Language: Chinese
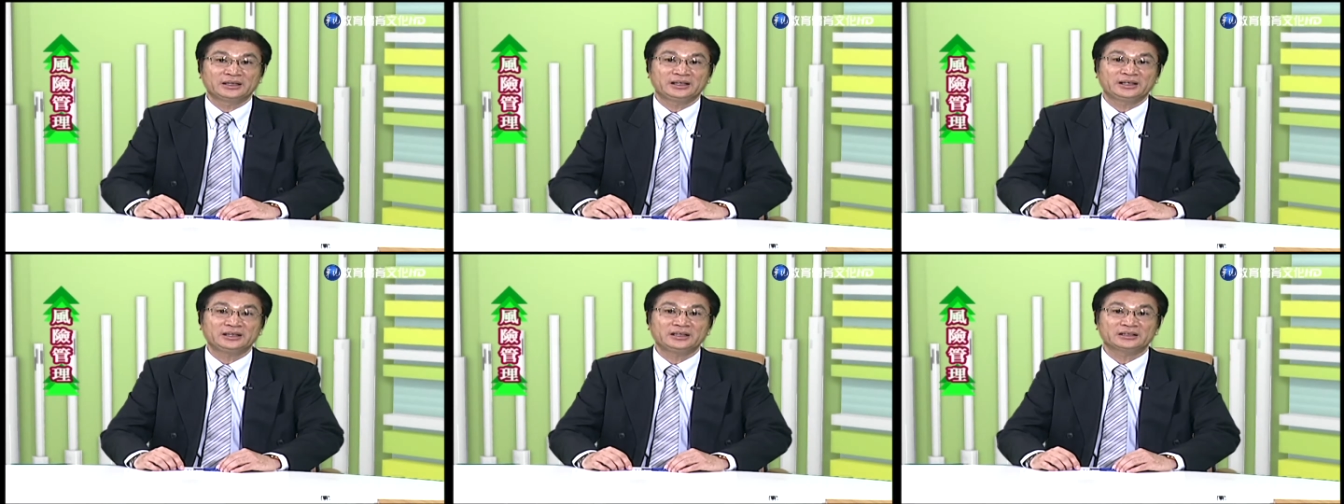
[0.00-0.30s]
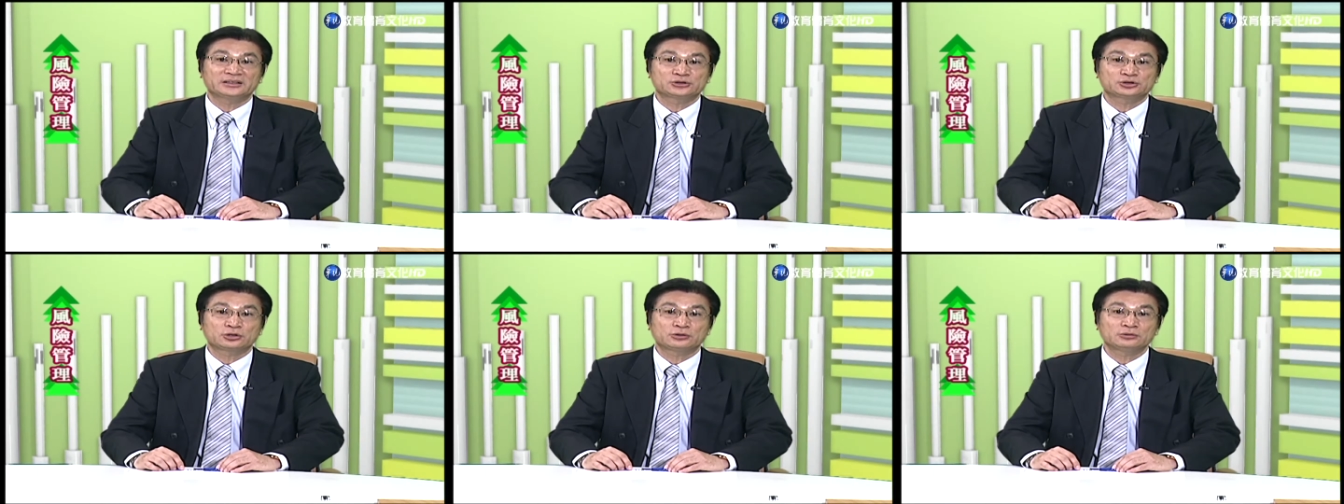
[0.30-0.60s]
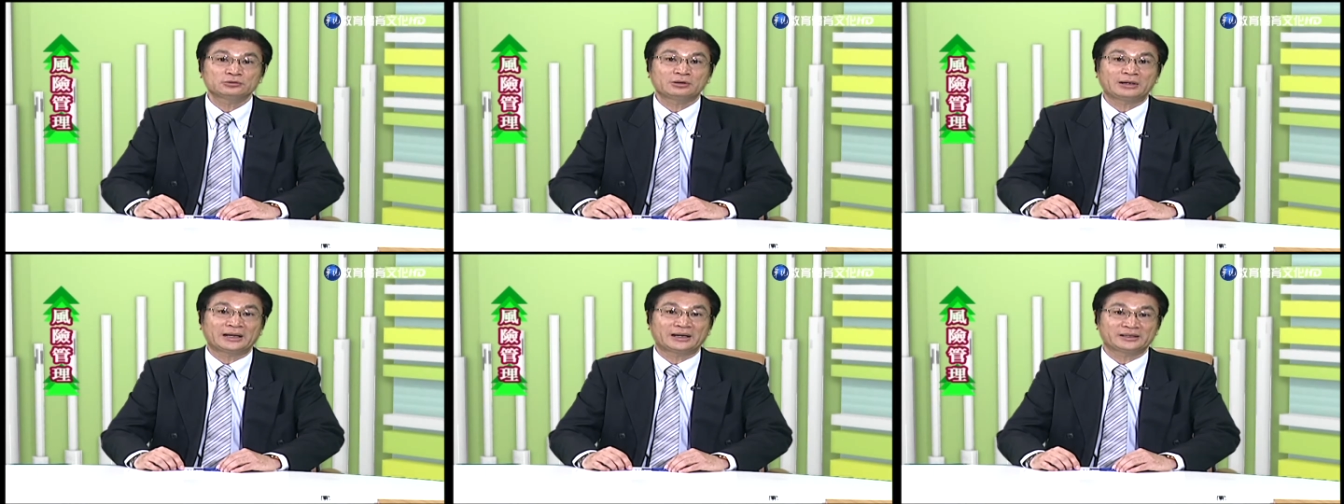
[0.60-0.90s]
因而
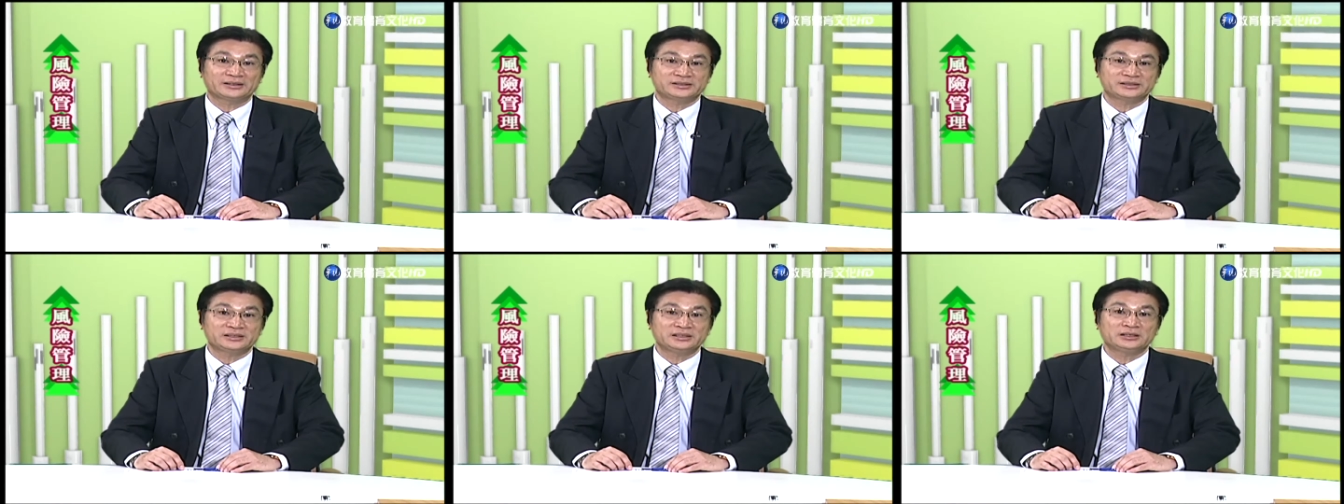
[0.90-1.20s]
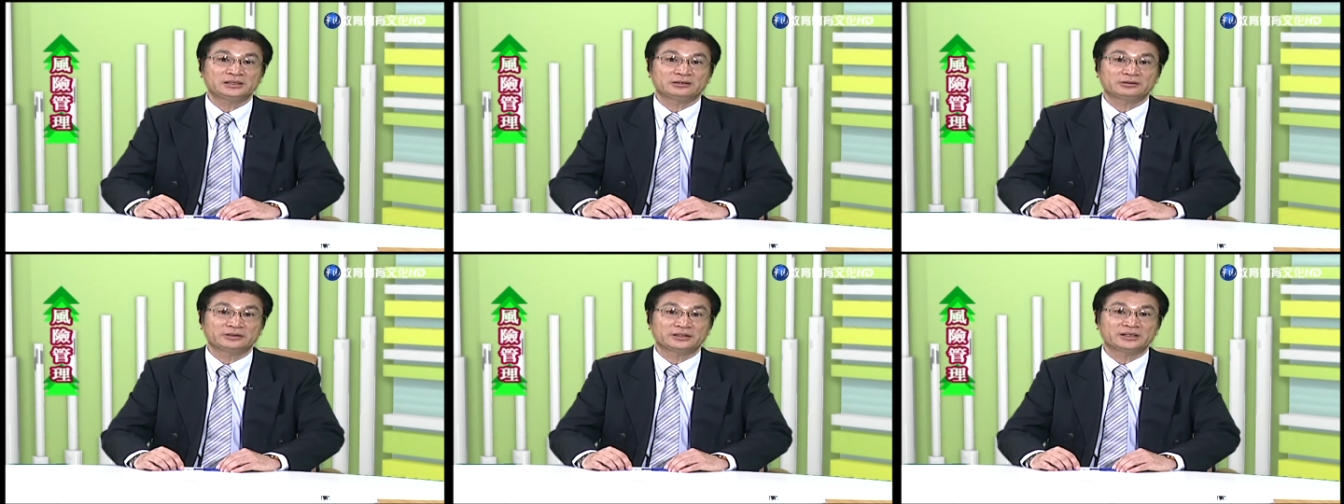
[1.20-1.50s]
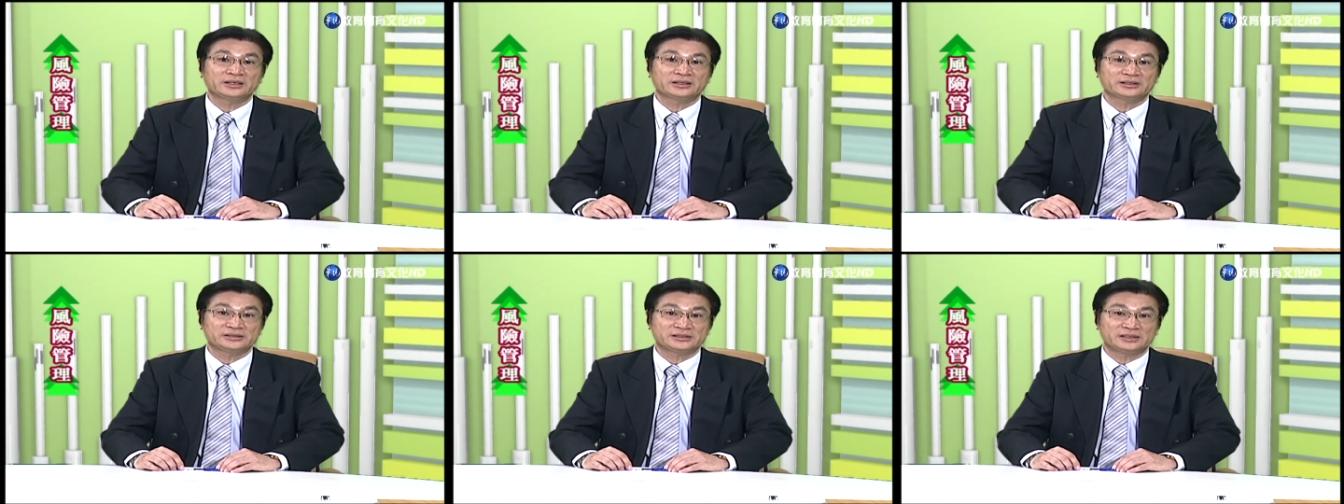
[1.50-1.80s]
冲垮了西头
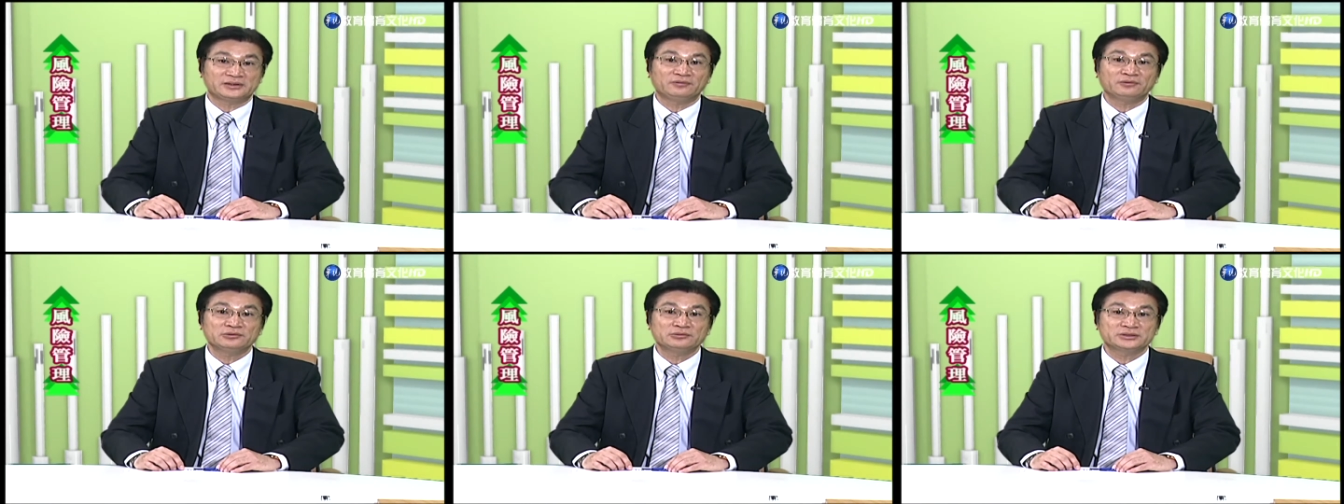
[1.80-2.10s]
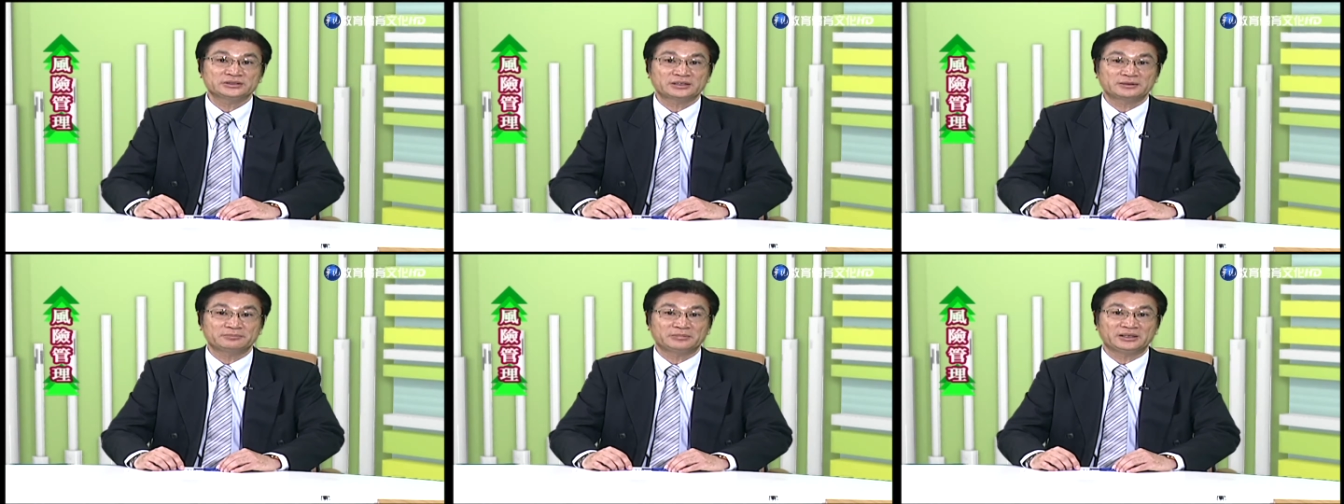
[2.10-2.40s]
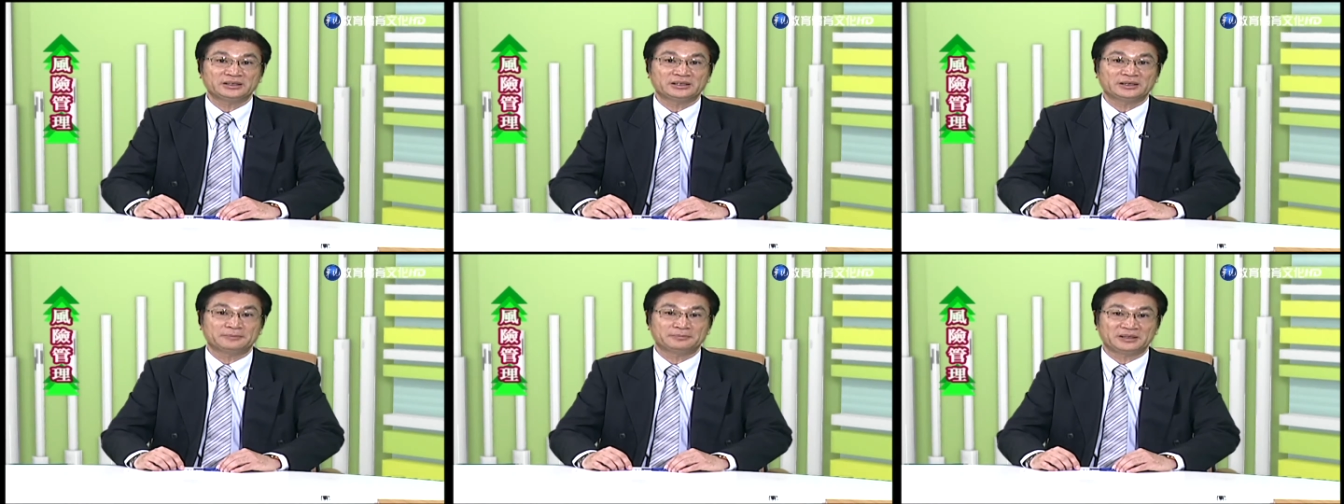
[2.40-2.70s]
一个极负盛
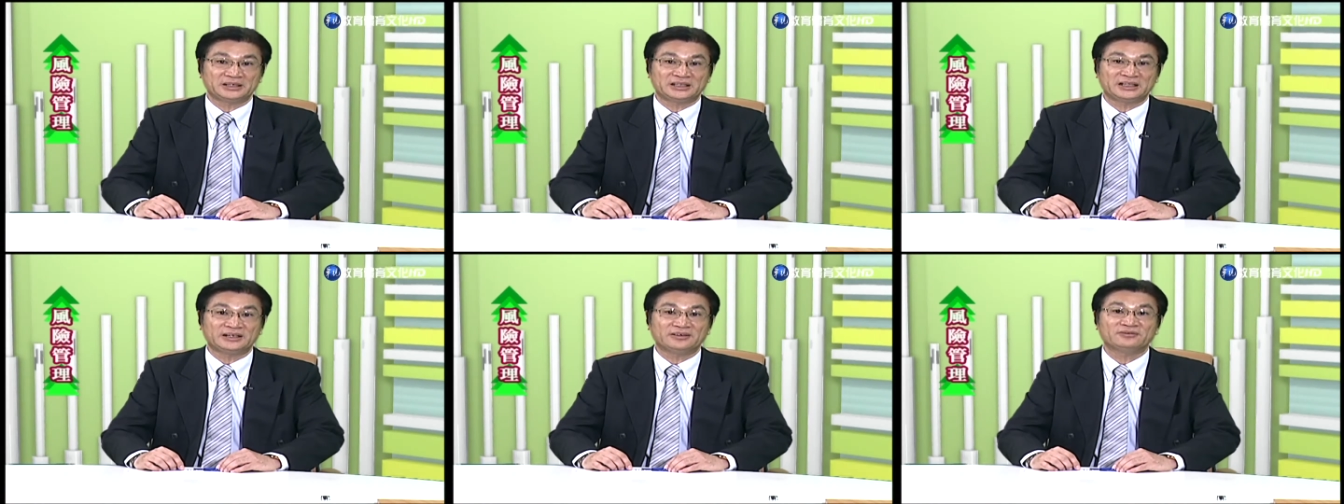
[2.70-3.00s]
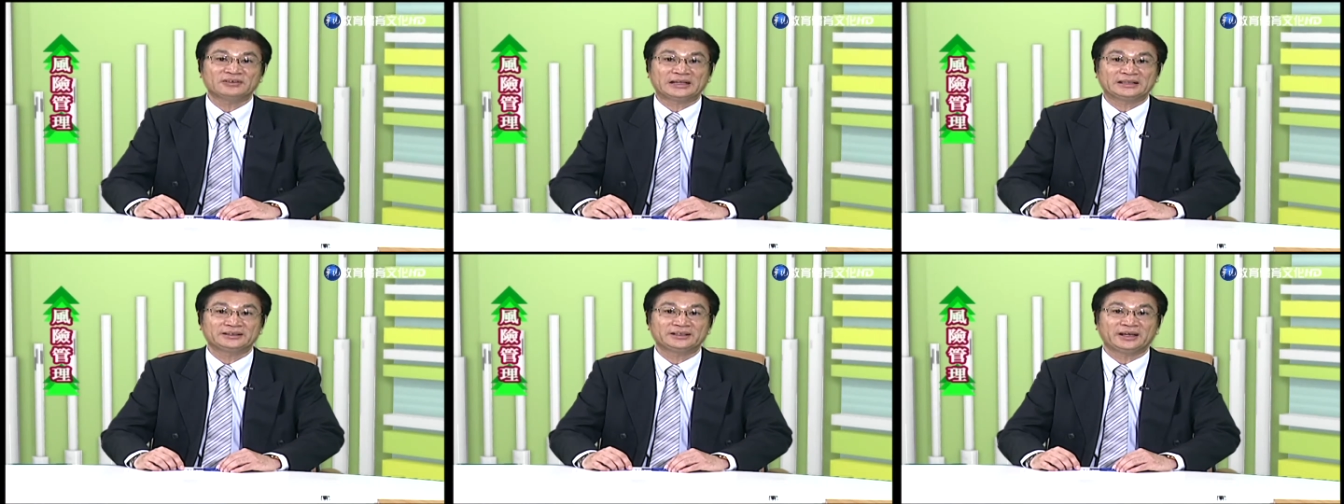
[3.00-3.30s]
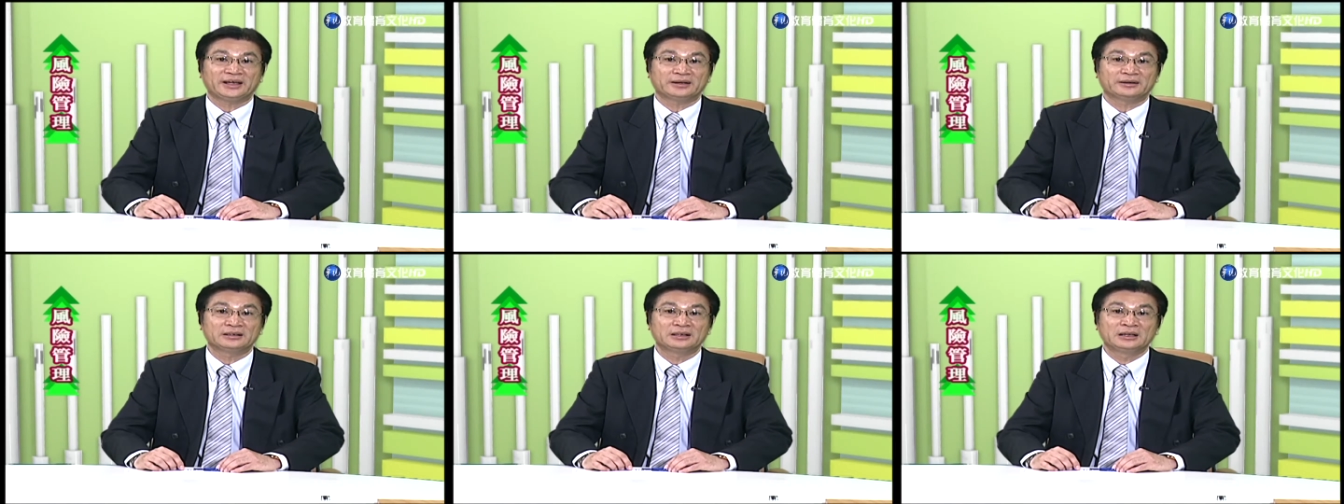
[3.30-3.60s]
名的米提饭
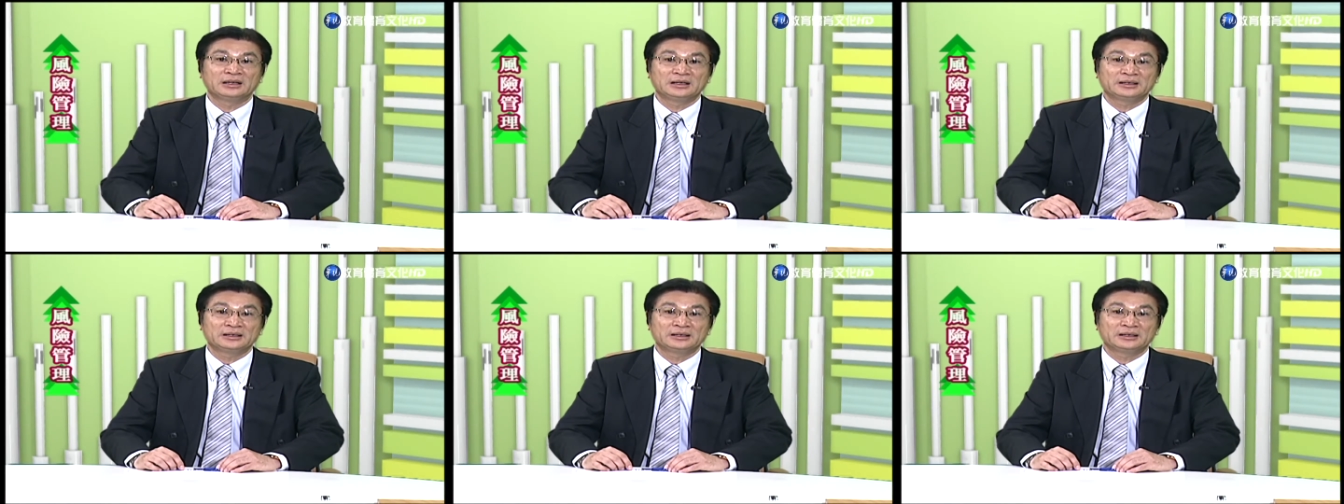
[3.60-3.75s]
店。